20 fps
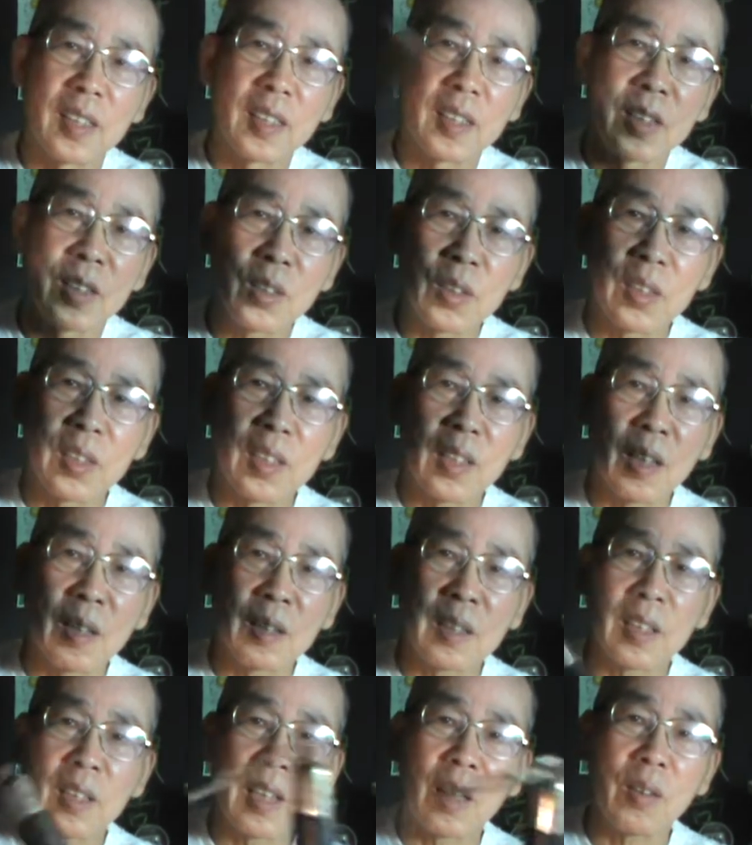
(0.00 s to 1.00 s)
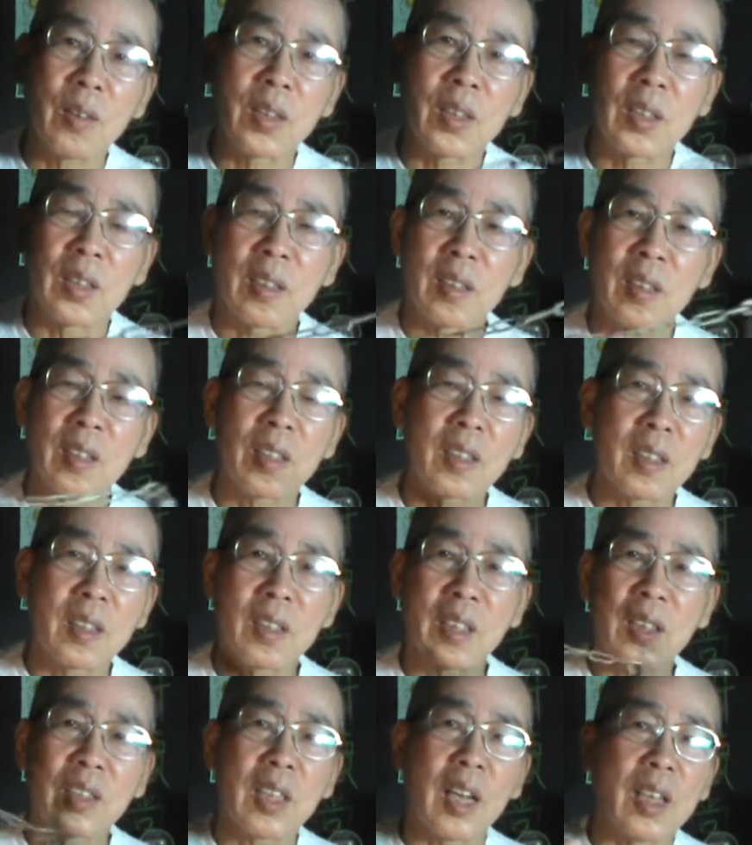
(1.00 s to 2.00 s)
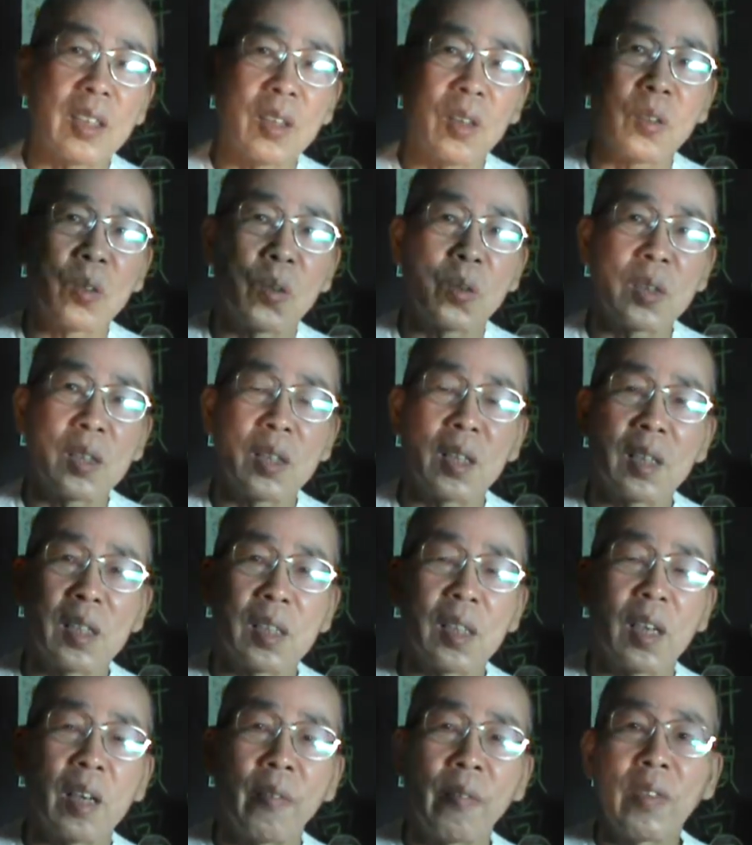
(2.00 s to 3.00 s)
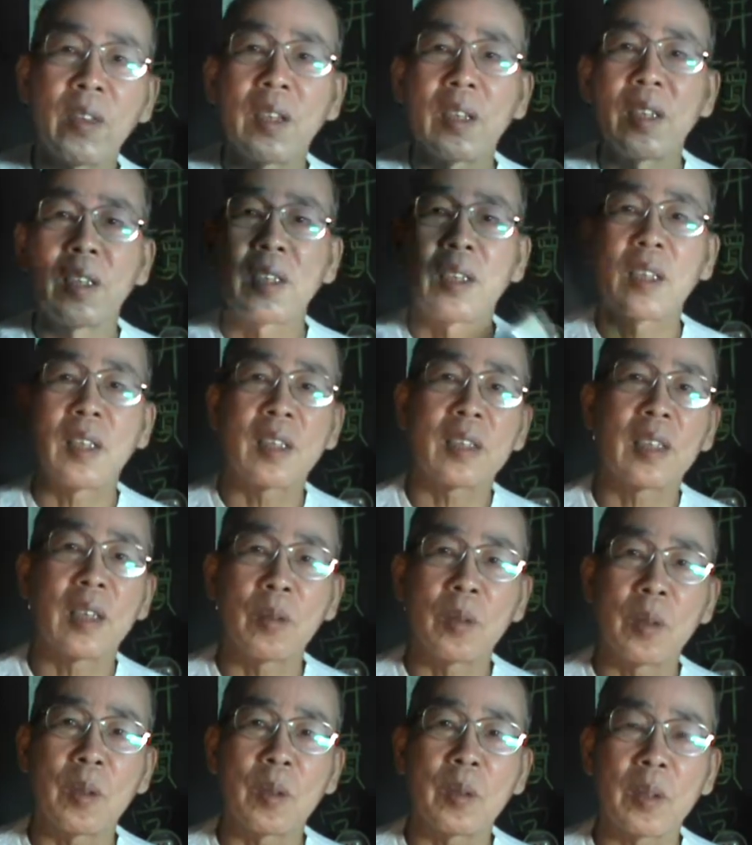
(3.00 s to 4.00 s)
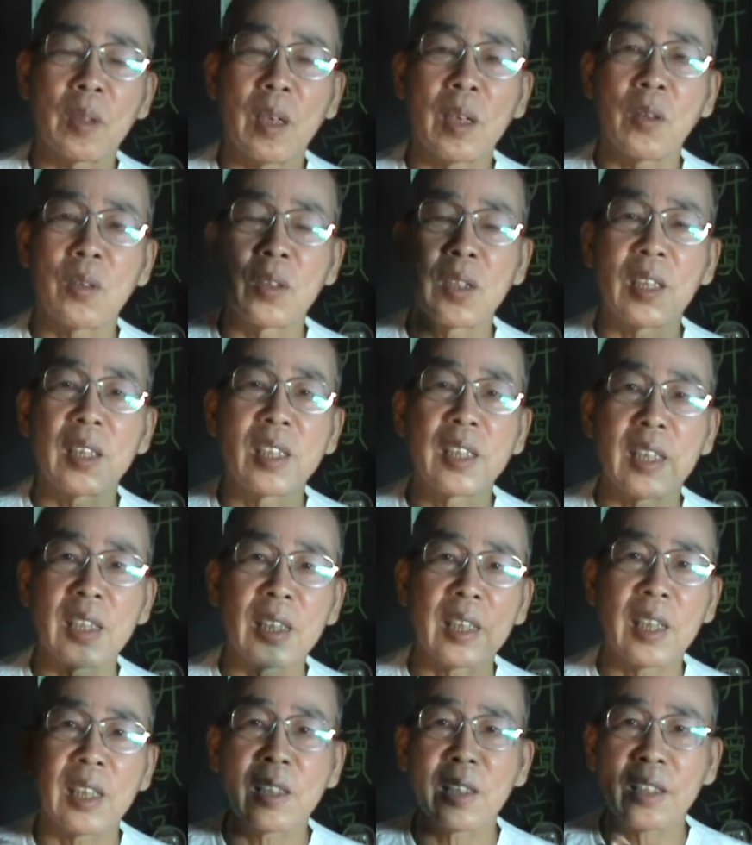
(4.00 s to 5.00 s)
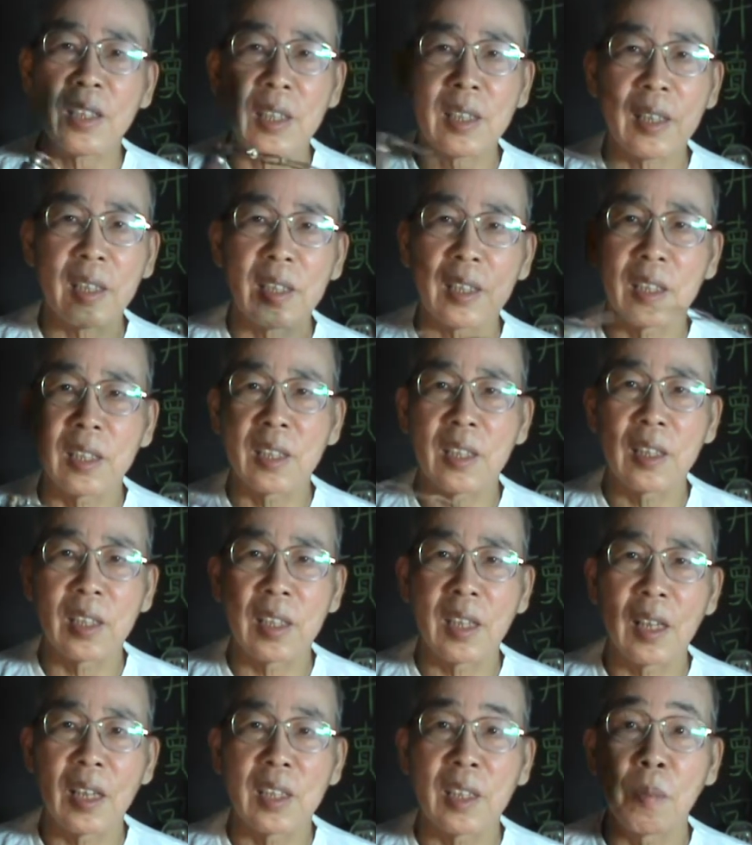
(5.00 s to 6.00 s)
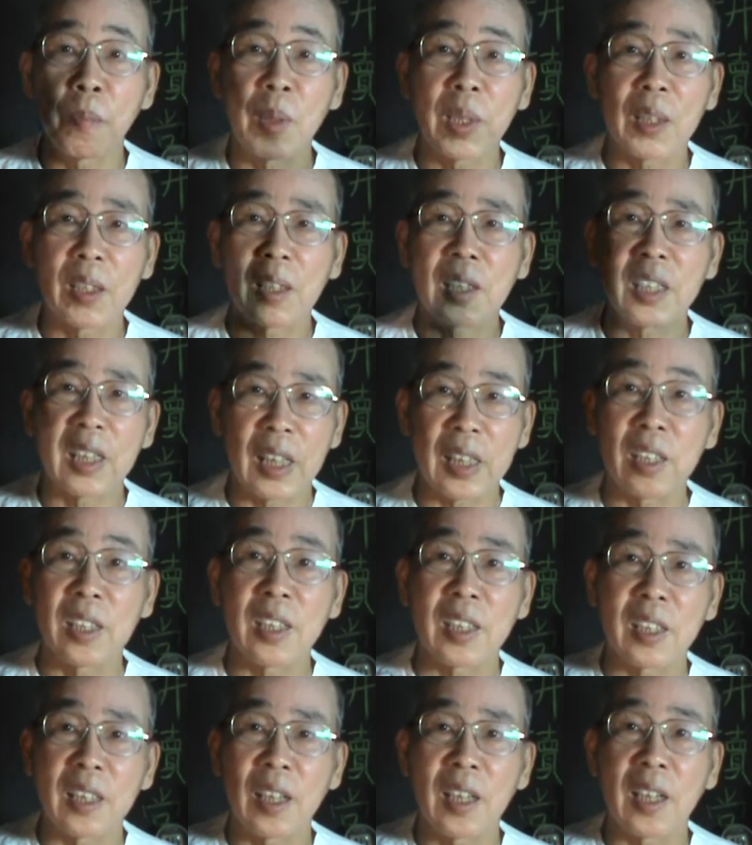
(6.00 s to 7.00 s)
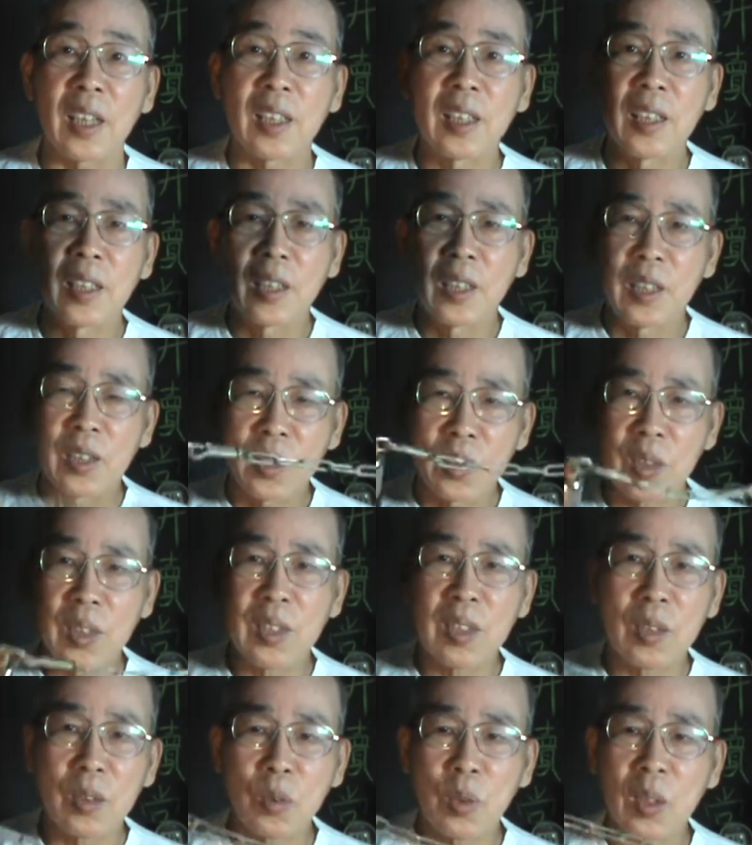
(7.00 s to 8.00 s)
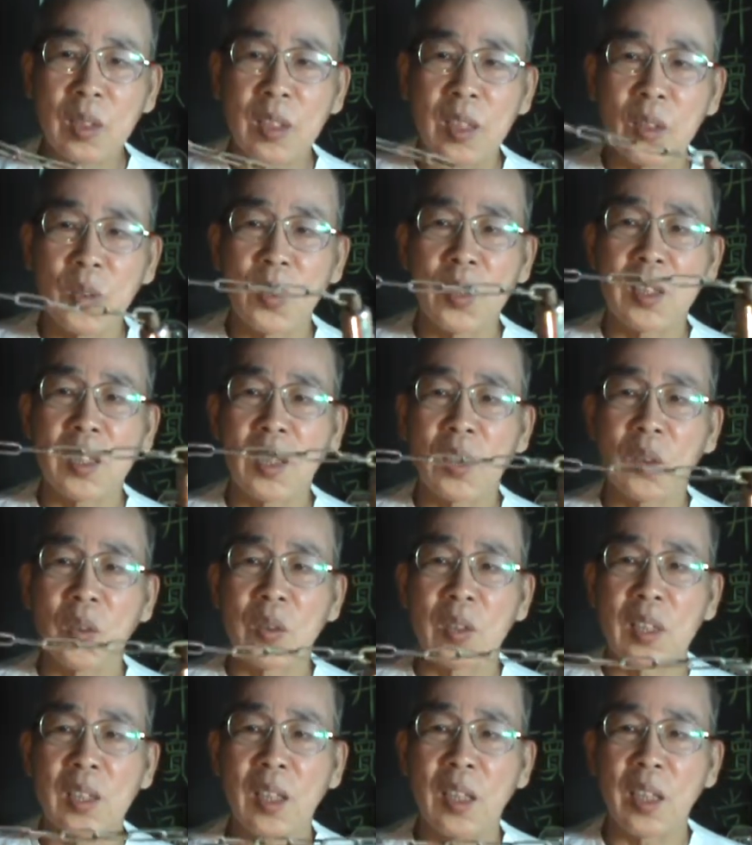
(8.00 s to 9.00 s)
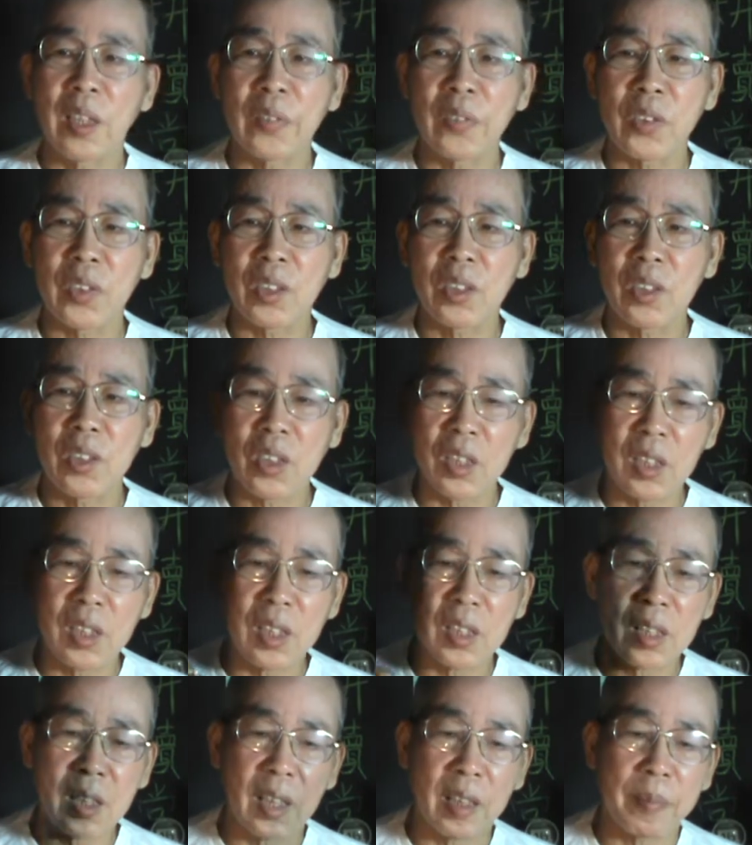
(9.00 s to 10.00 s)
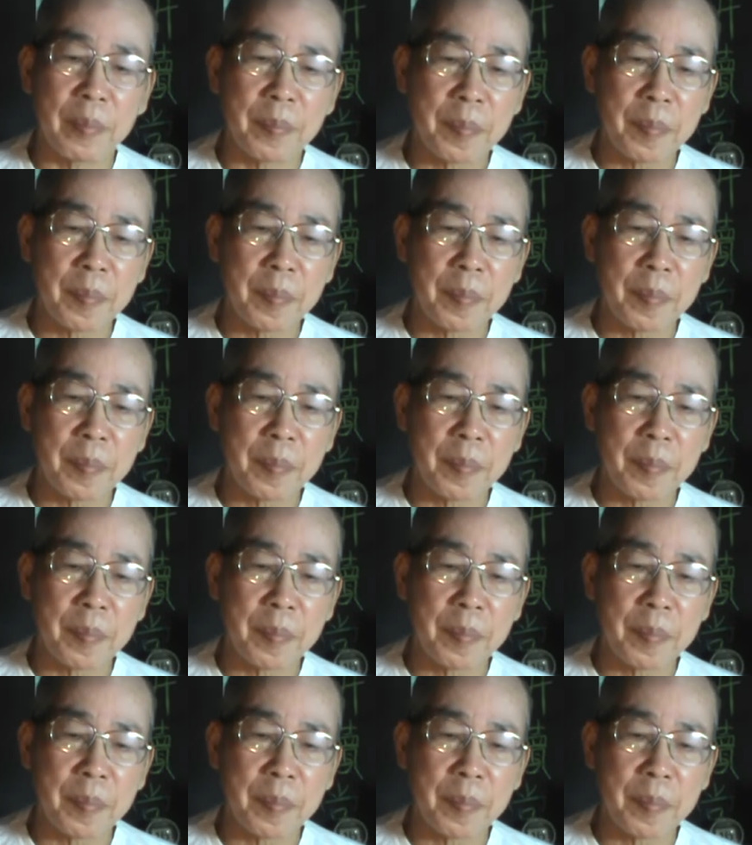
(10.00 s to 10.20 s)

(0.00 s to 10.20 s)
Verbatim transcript: 所以它它会它打到东西的时候。它会有，还有再再加加上影呃影片的剪辑哈，所以这个双节棍这个东西哈，实际上，